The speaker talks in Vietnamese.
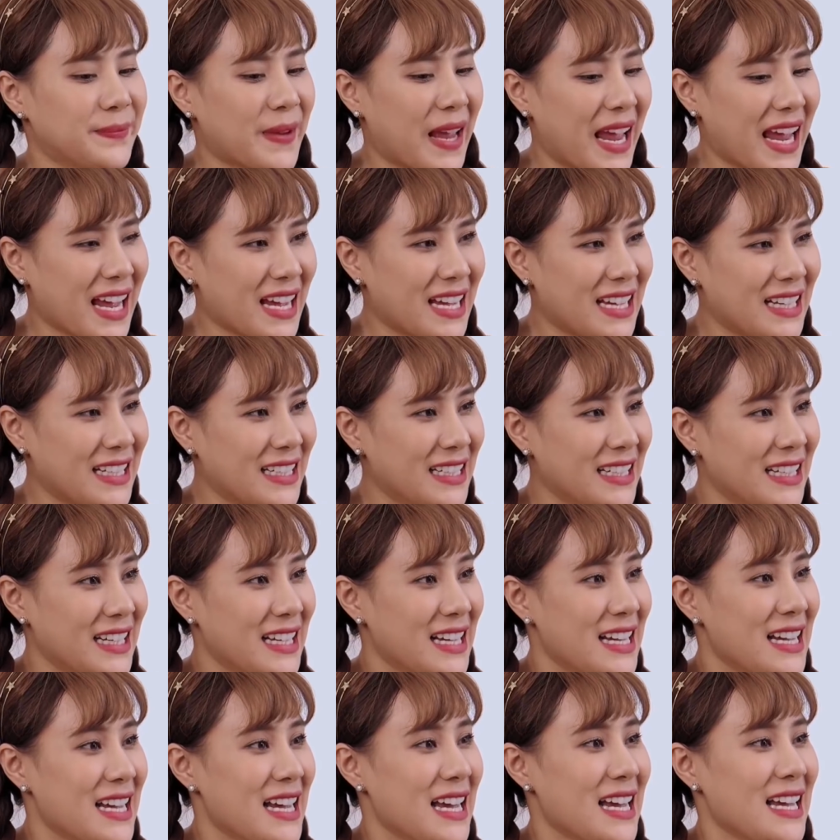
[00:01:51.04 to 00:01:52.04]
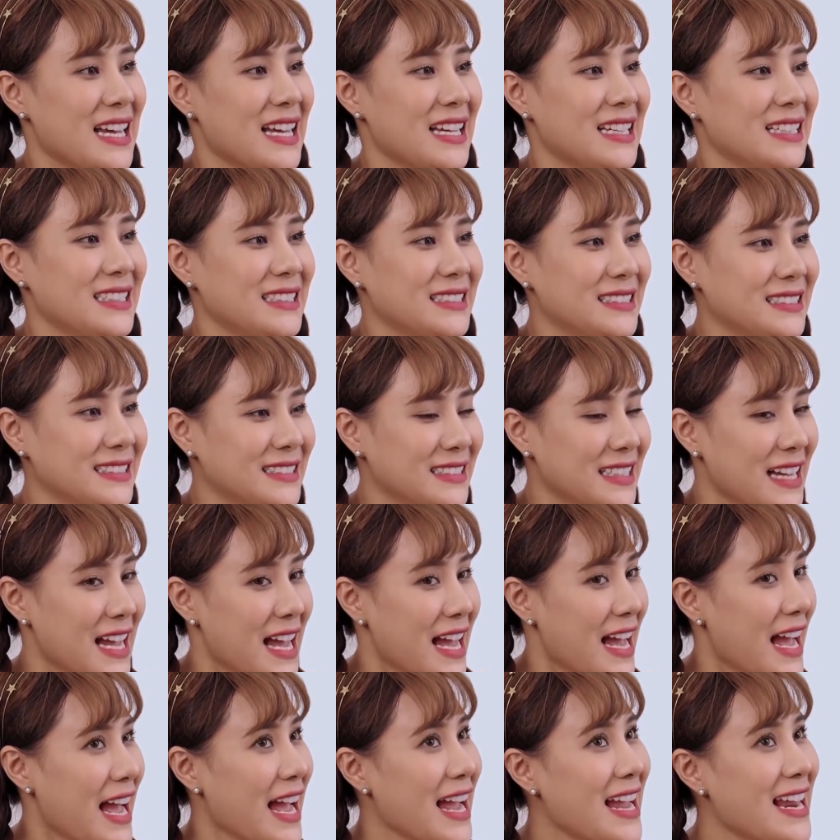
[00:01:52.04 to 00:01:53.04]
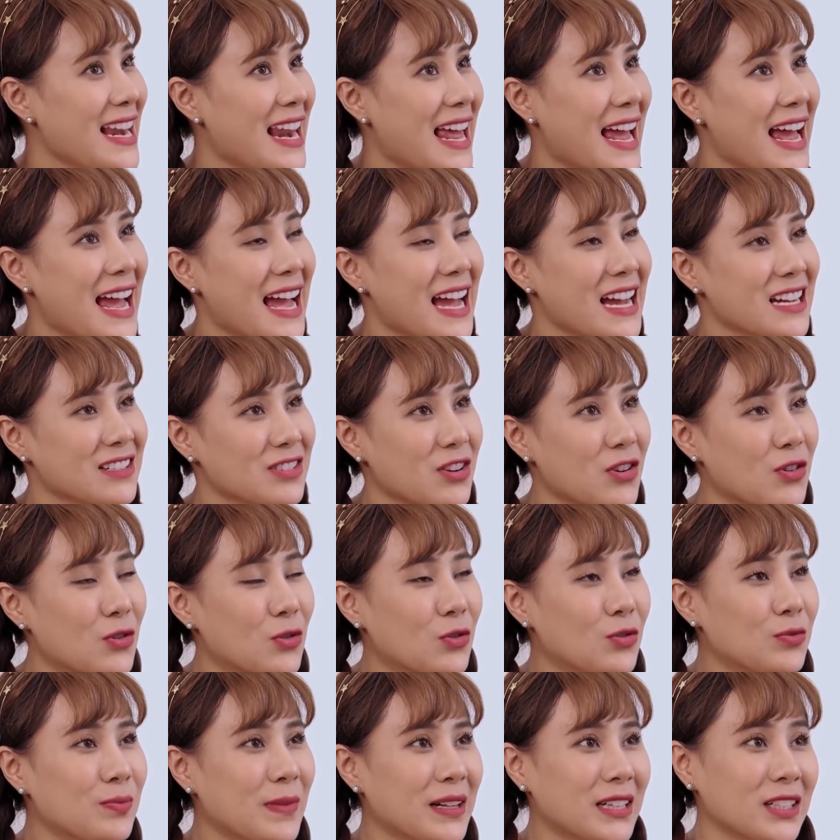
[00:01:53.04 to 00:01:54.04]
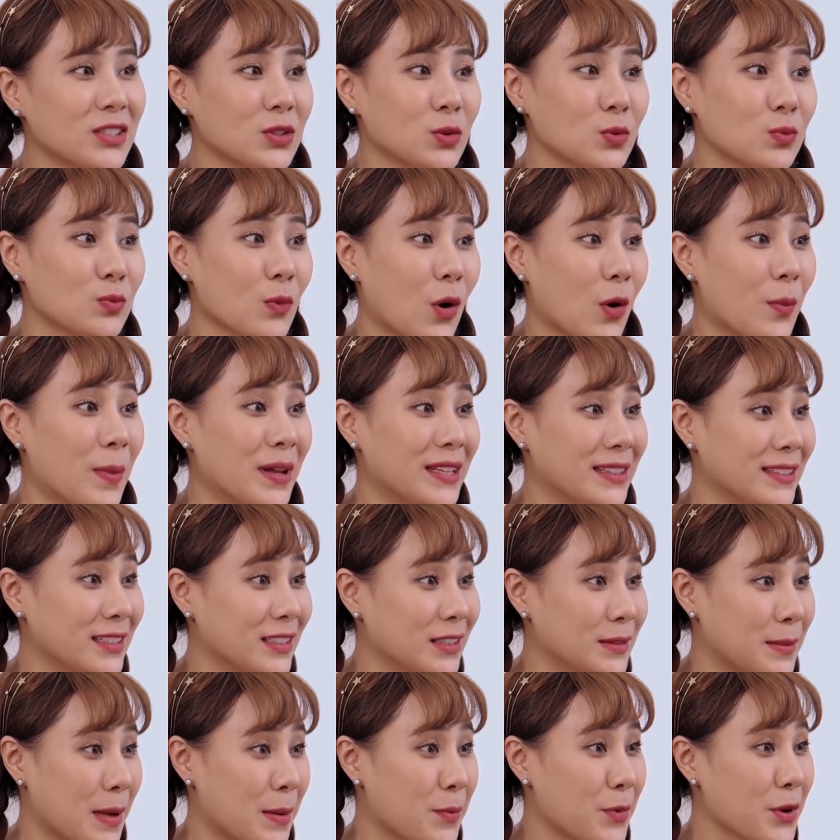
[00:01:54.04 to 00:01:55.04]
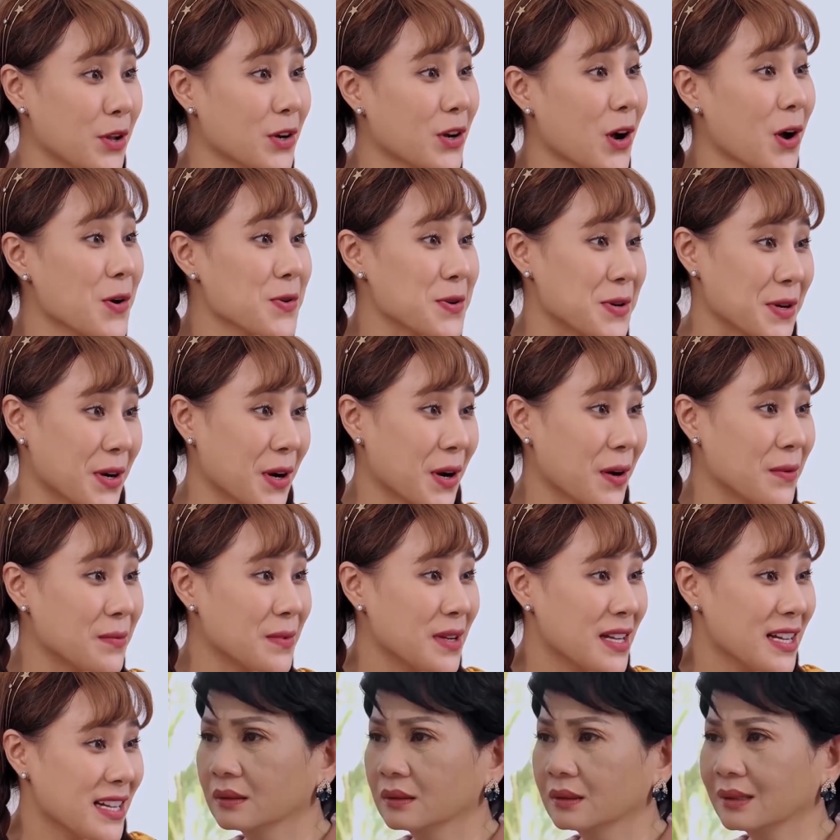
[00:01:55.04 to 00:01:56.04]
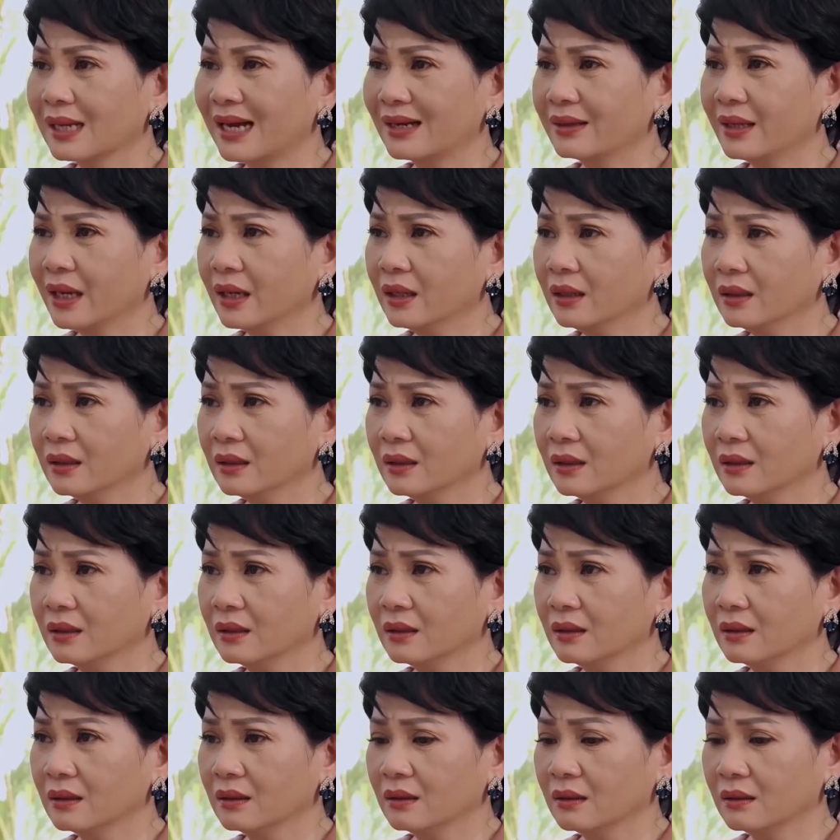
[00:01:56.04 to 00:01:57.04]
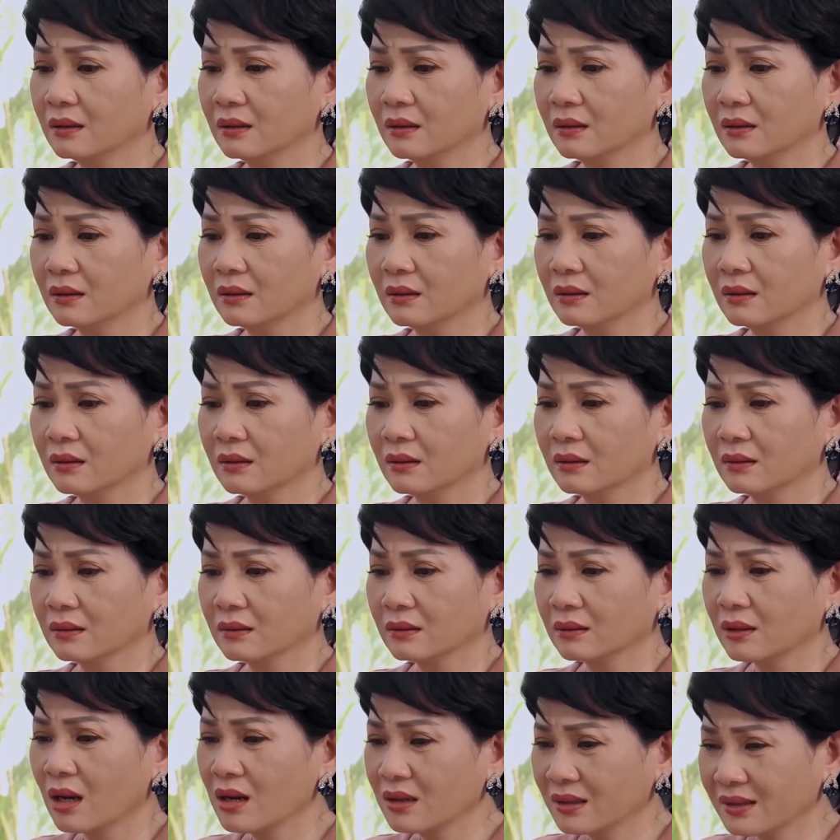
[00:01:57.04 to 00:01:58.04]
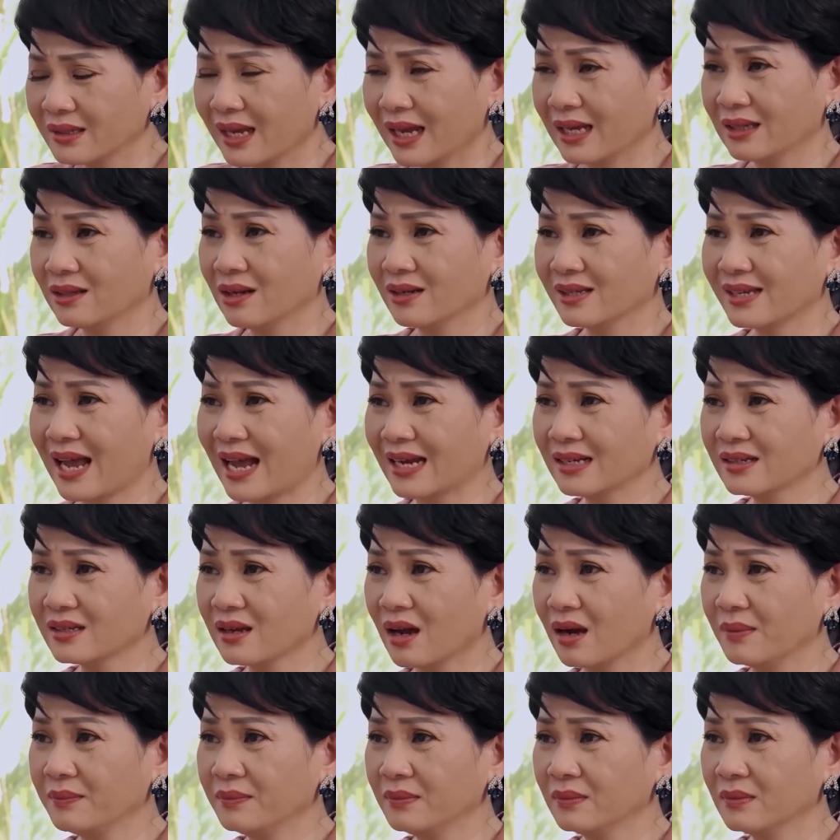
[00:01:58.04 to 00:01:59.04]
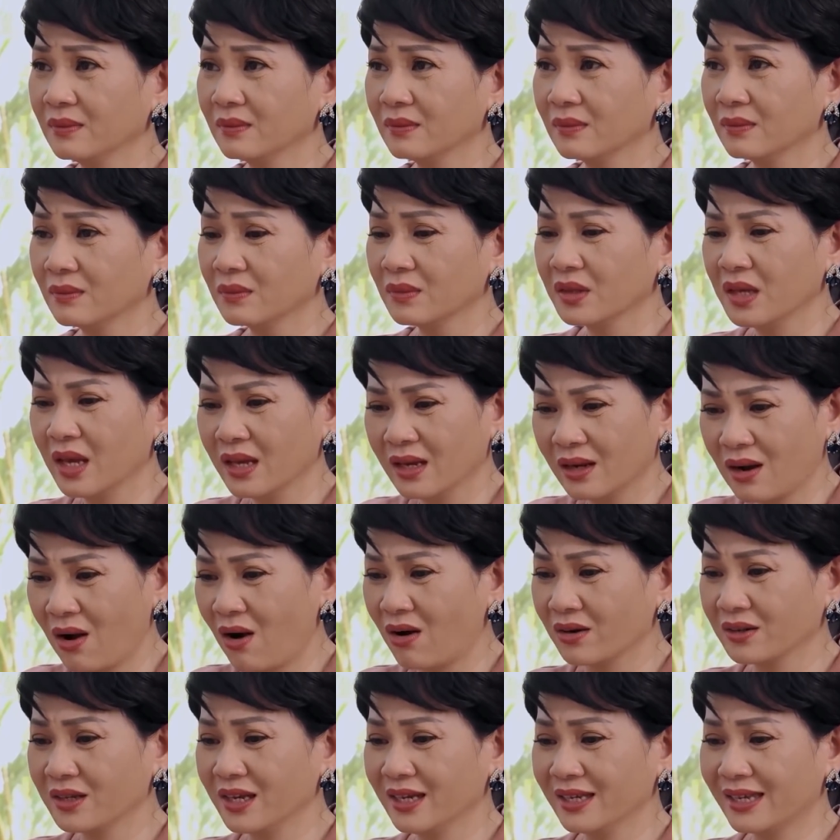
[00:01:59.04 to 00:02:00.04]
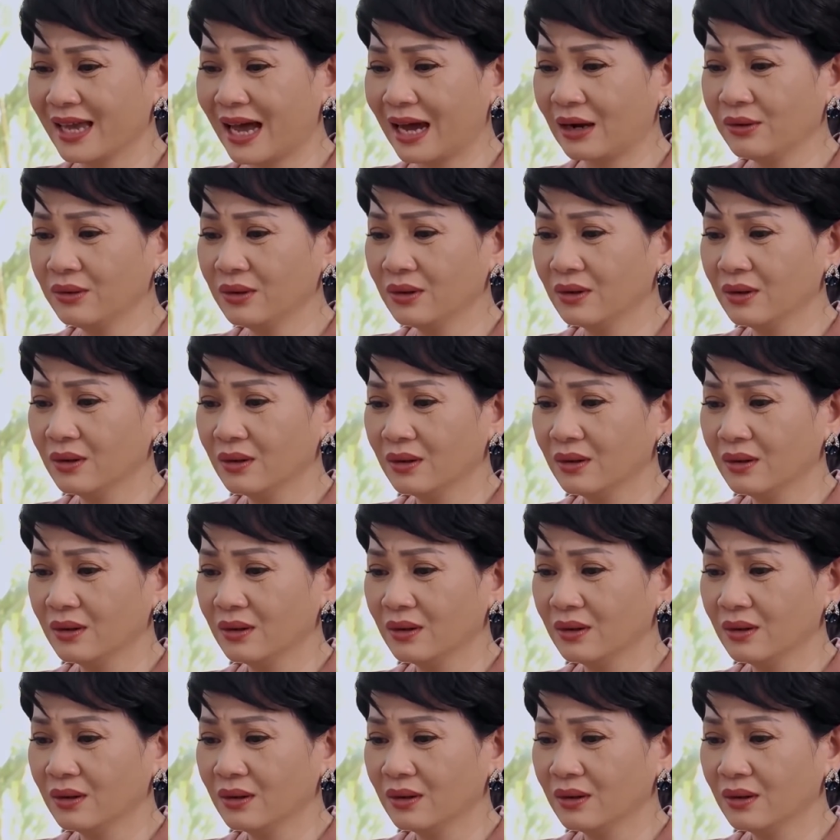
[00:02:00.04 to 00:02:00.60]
Mẹ. Hả? À, hay là con uống mấy cái thuốc bổ bình thường mẹ mua cho con được không? Sao vậy? Thức dậy từ sáng sớm, dì con dì cháu